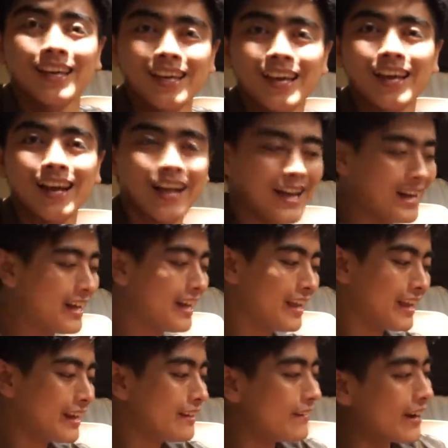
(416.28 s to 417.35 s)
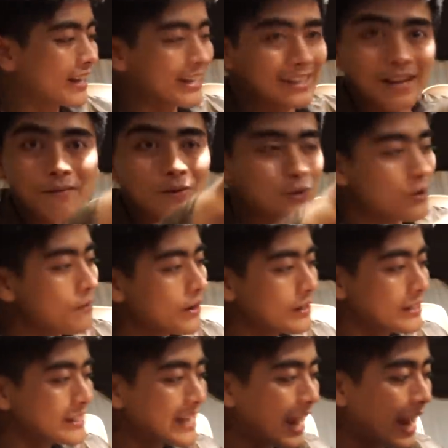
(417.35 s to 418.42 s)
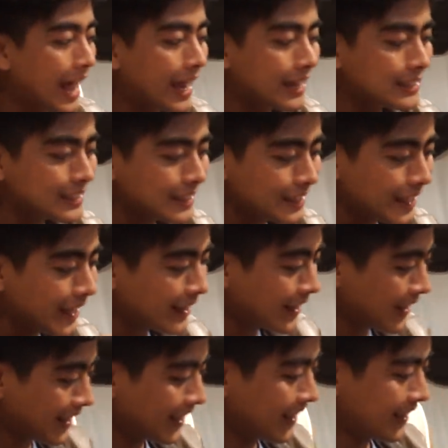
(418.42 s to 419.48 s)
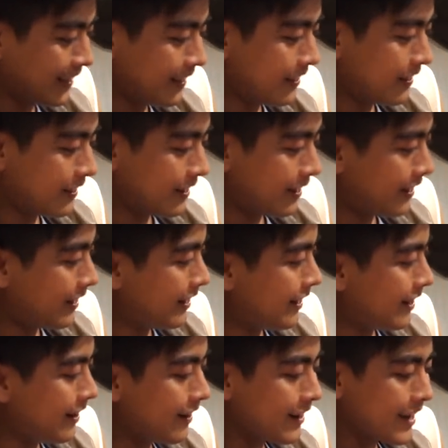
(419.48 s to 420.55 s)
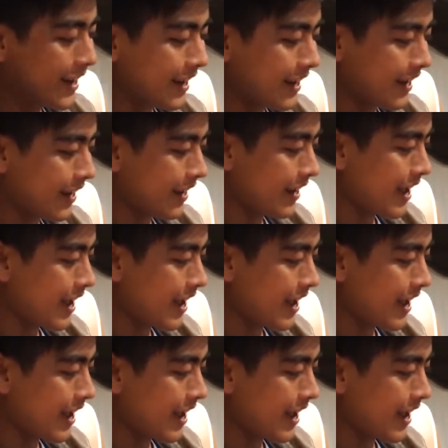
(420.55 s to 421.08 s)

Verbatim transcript: gila gimana kita mau coba nyalain oke okay,